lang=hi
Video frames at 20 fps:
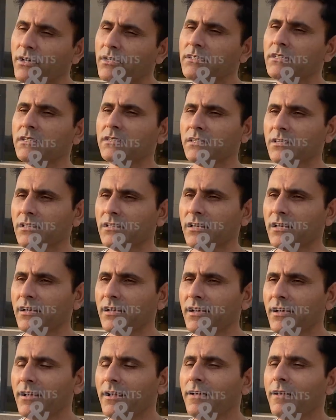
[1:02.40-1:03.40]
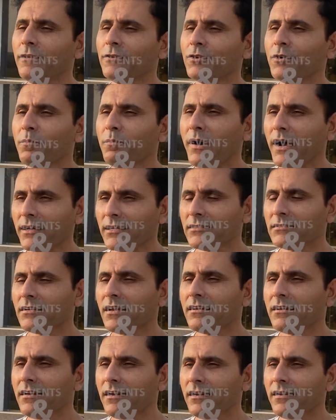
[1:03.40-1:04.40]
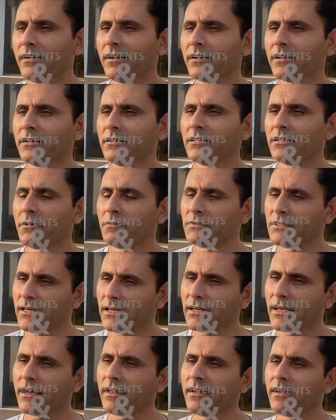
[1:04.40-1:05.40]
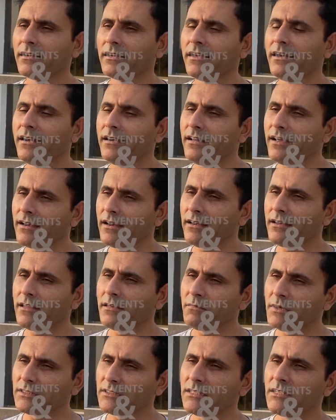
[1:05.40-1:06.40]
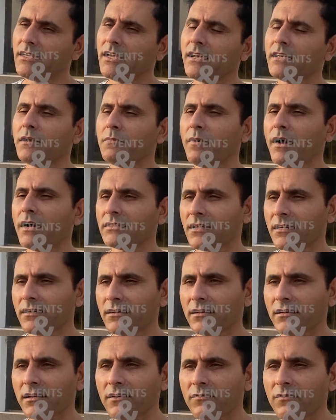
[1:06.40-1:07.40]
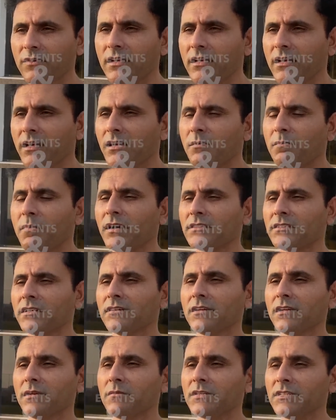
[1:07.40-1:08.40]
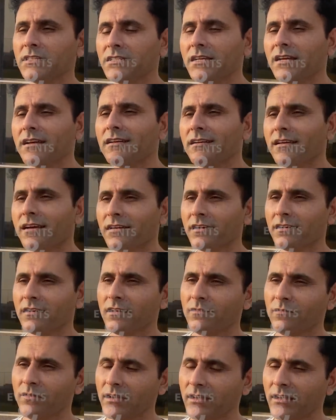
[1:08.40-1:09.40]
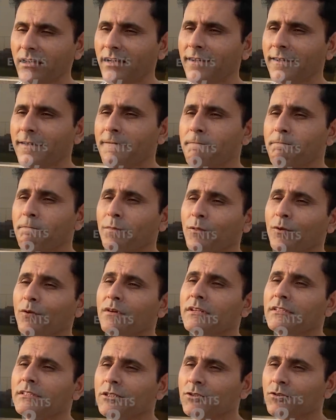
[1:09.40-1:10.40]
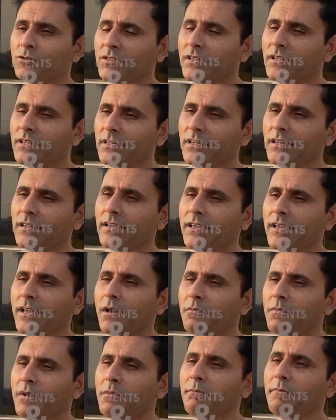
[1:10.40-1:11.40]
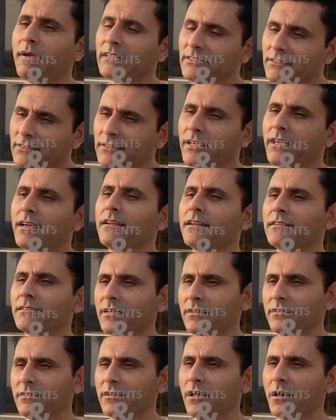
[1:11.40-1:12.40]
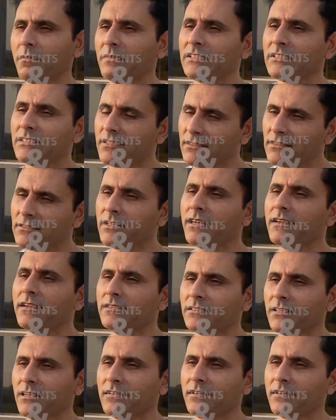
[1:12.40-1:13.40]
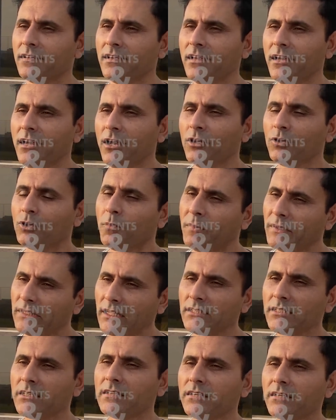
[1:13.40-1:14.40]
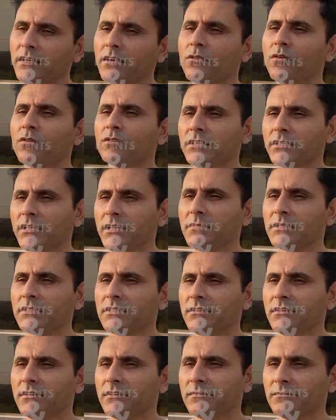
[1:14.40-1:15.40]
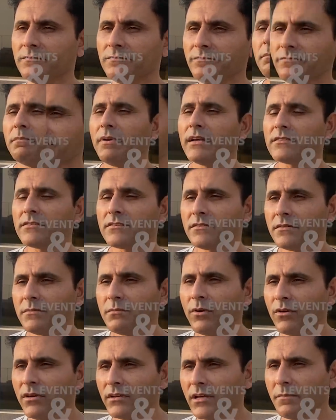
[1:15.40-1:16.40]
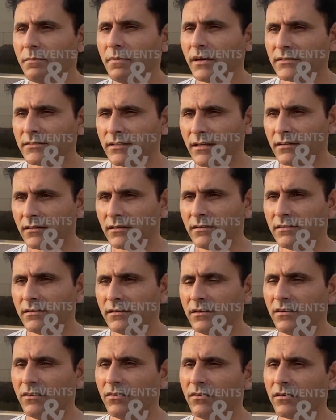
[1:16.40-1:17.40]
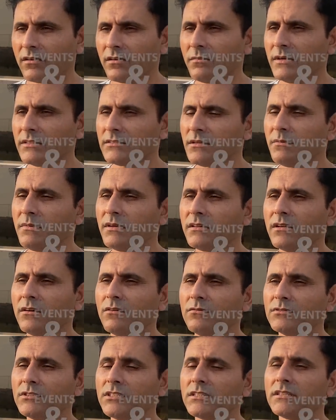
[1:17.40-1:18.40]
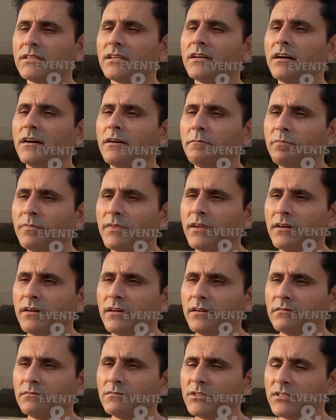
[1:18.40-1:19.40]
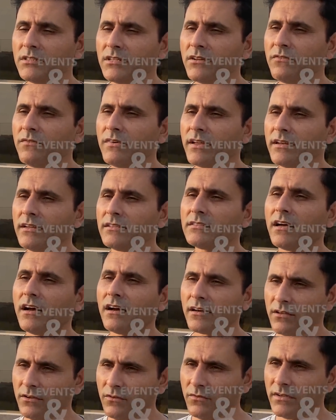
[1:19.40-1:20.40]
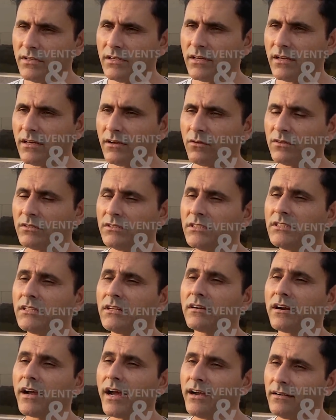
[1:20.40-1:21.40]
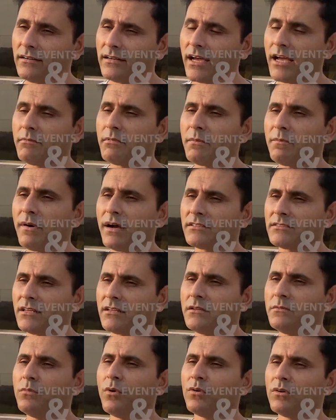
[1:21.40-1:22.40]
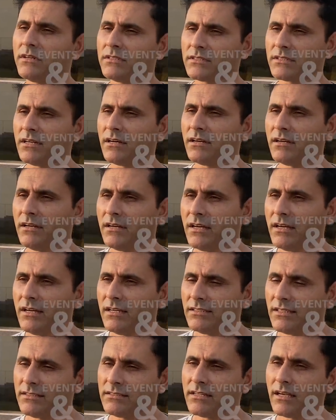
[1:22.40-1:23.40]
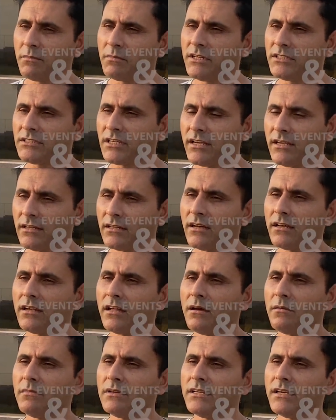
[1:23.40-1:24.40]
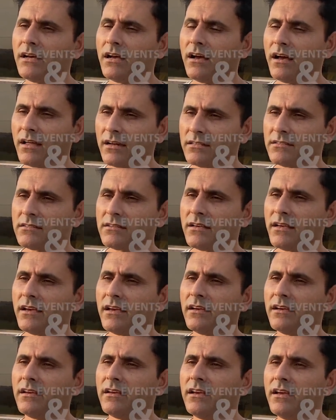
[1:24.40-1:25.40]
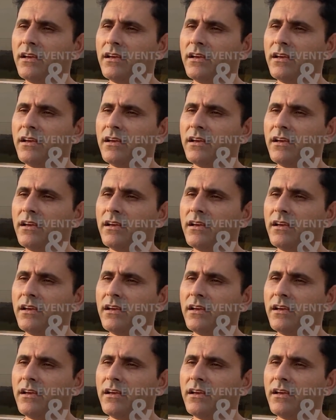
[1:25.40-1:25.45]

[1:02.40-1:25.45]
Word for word: वही जीतती है तो पाकिस्तान इंडिया के अब ये कहना कि इंडिया की टीम अच्छी है या पाकिस्तान की टीम वीक है या पाकिस्तान की टीम अच्छी है इंडिया की टीम वीक है तो इन चीज़ों से निकल के हमें मैचेस खेलने चाहिए हमें सीरीज़ खेलनी चाहिए तो पता चल जाएगा कौन सी टीम अच्छी है बेस्ट बॉलिंग है पाकिस्तान की और मैं समझता हूँ जितना जितनी अवेयरनेस आ गई हुई है और ये राइट टाइम है पाकिस्तानी बॉलर्स का जैसे हमने शहीन का नाम लिया हारिस हैं